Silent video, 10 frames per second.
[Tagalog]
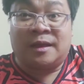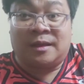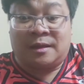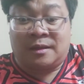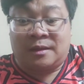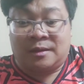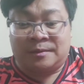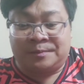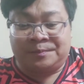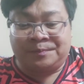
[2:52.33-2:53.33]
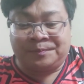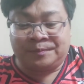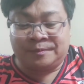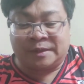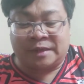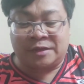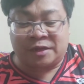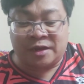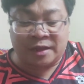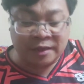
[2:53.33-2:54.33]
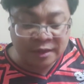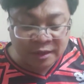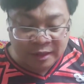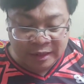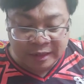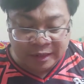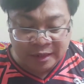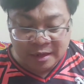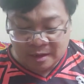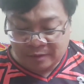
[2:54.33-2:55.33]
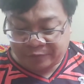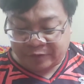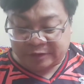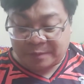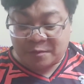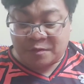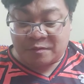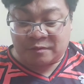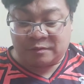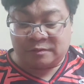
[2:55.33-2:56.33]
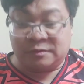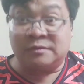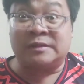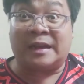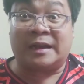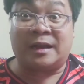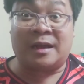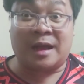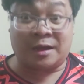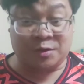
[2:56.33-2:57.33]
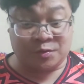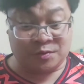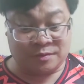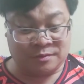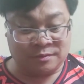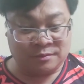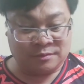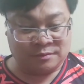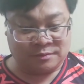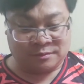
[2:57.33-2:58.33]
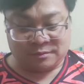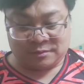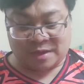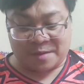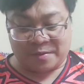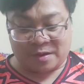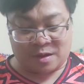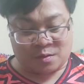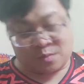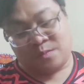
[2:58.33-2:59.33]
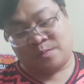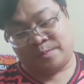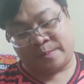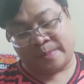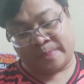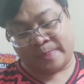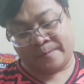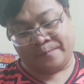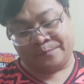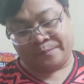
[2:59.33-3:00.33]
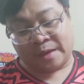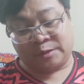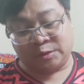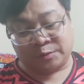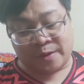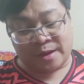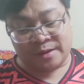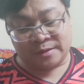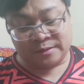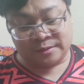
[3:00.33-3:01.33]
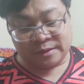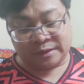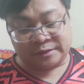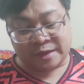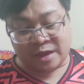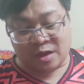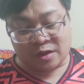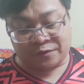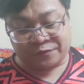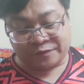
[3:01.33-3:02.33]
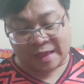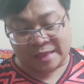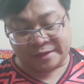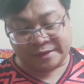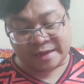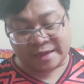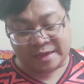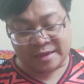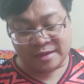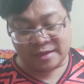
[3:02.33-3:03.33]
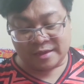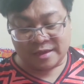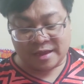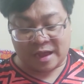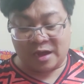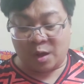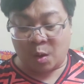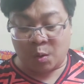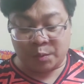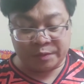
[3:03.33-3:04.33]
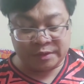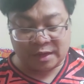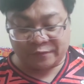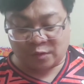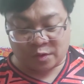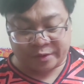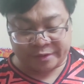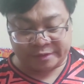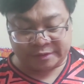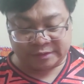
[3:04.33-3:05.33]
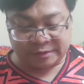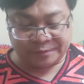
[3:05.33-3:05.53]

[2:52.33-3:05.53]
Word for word: Um, pasensya na eh. I, first time kong nakahang yung camera ko. As usual, it's day off, holiday, alone, of course.